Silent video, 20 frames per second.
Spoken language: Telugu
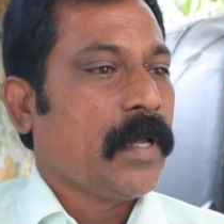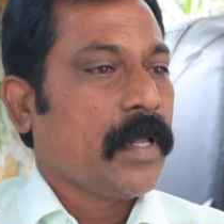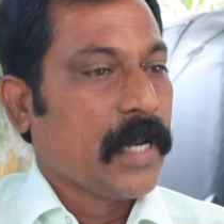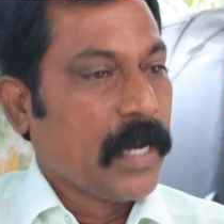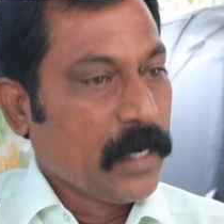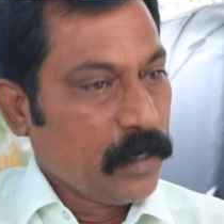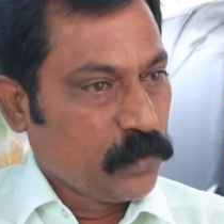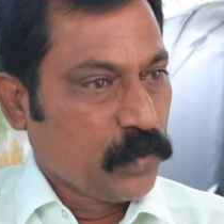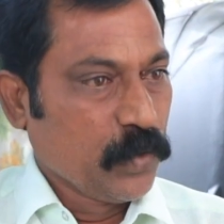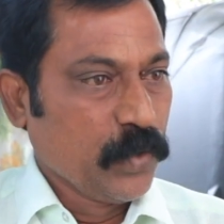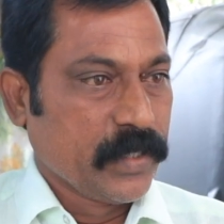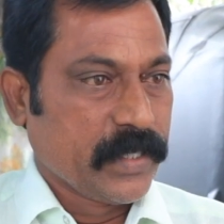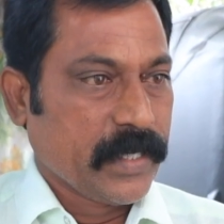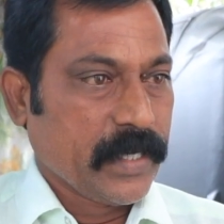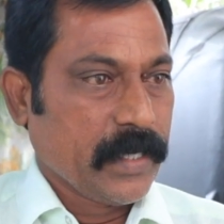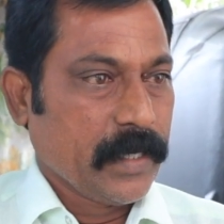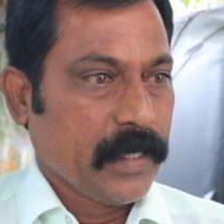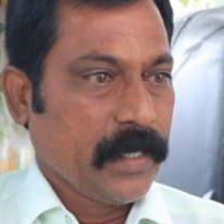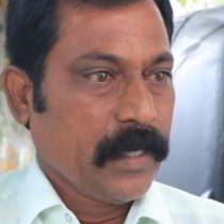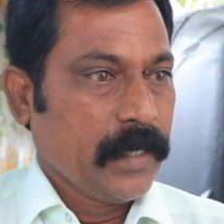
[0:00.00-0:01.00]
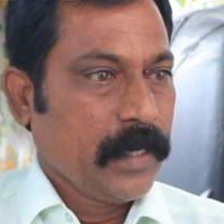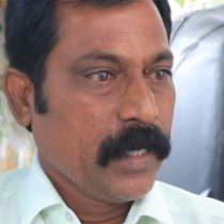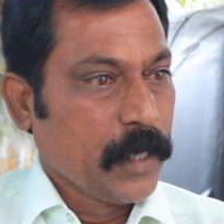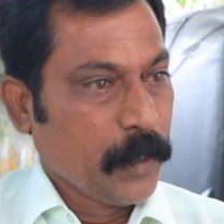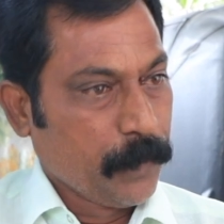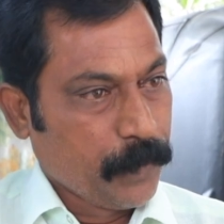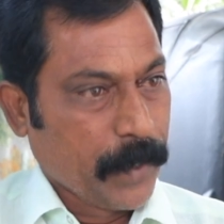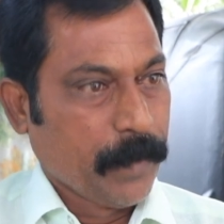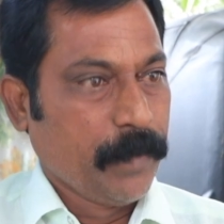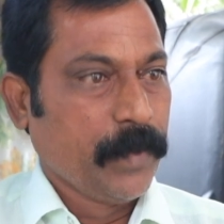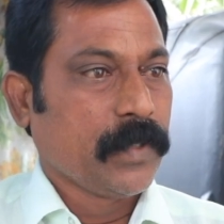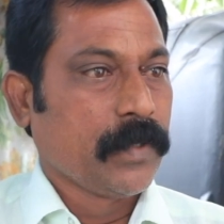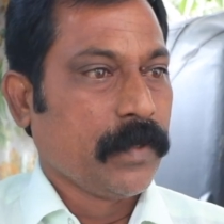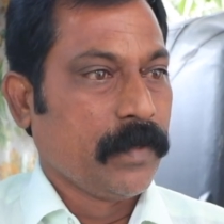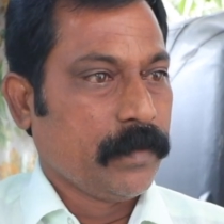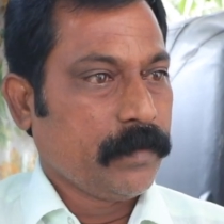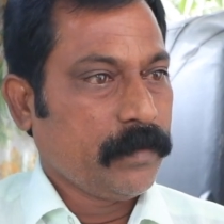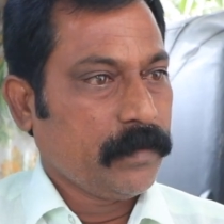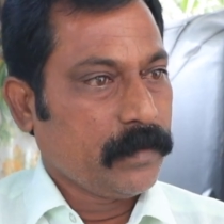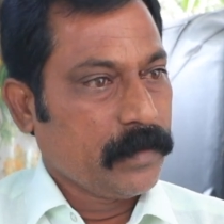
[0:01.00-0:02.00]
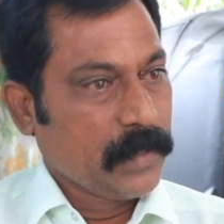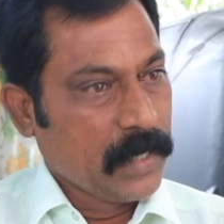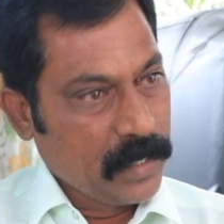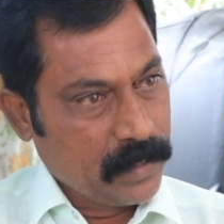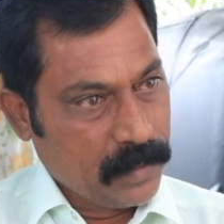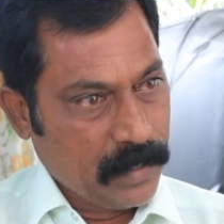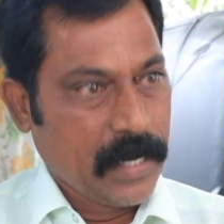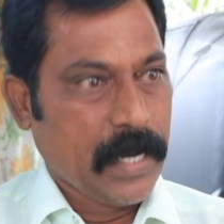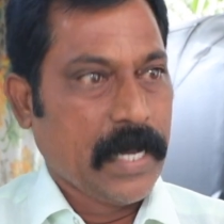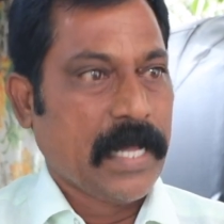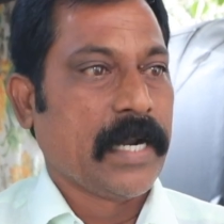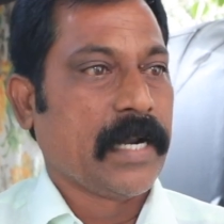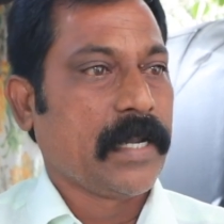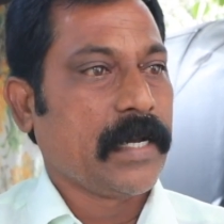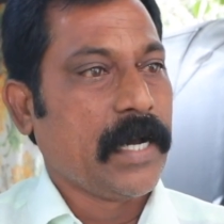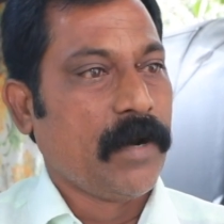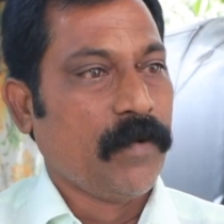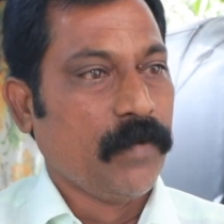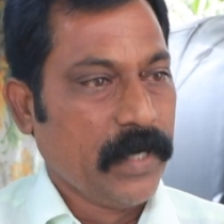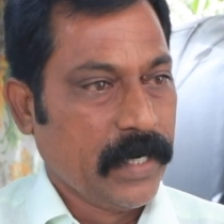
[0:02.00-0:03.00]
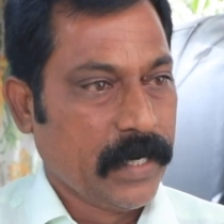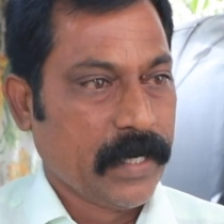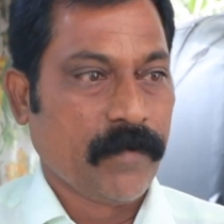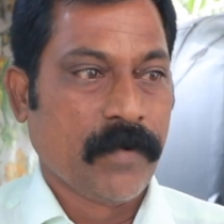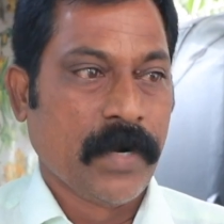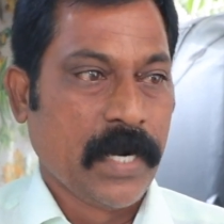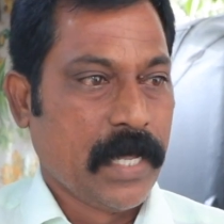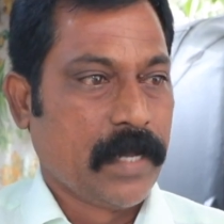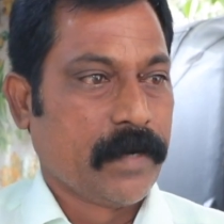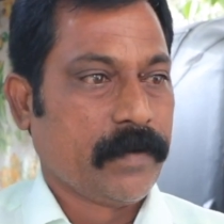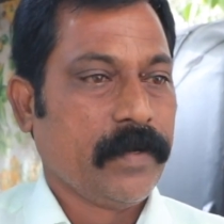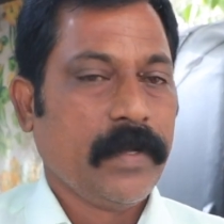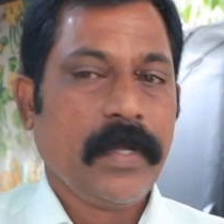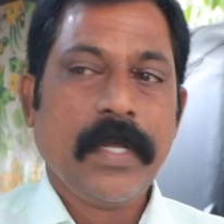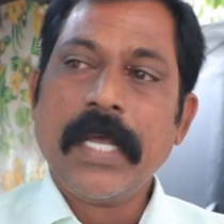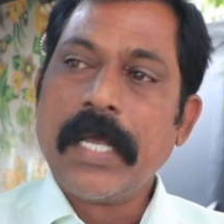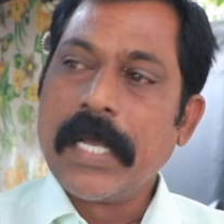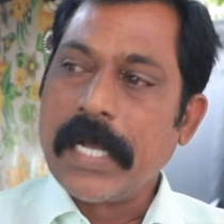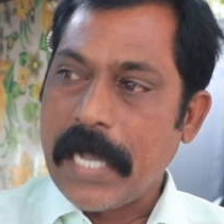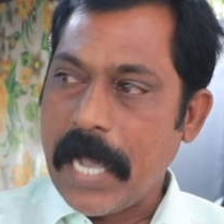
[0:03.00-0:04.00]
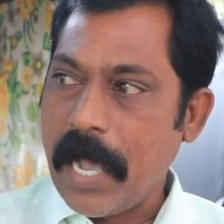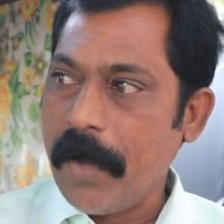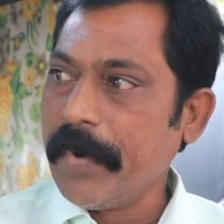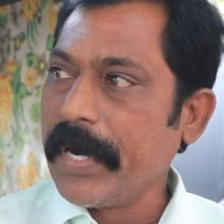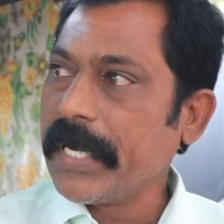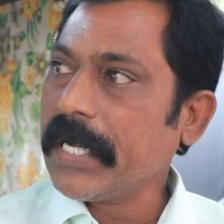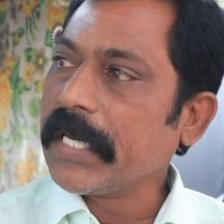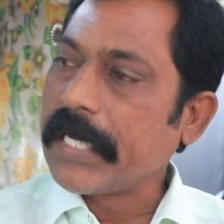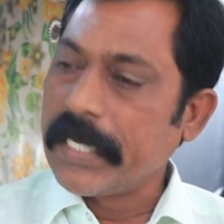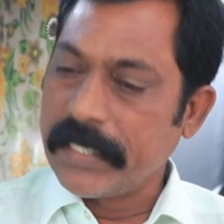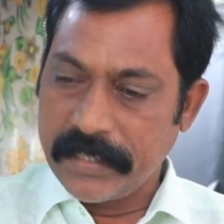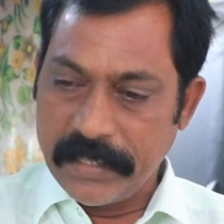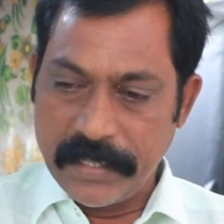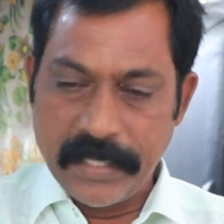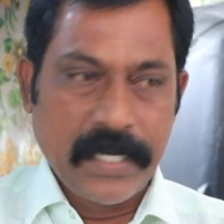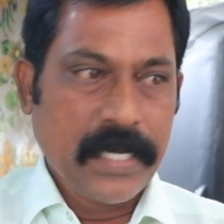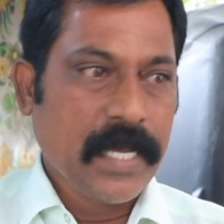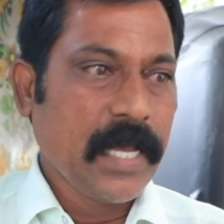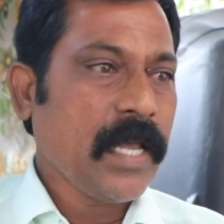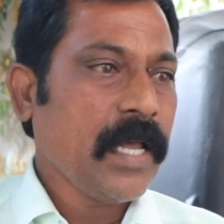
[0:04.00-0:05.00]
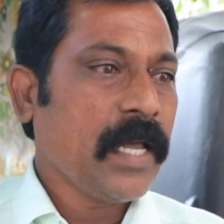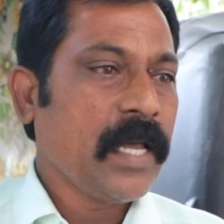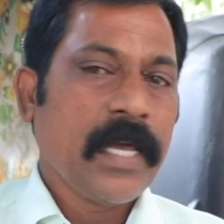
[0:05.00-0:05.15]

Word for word: నన్ను చూసి ఈ ప్రభుత్వం నాకు అండగా ఉండే ఉన్నారు కాబట్టి ఖచ్చితంగా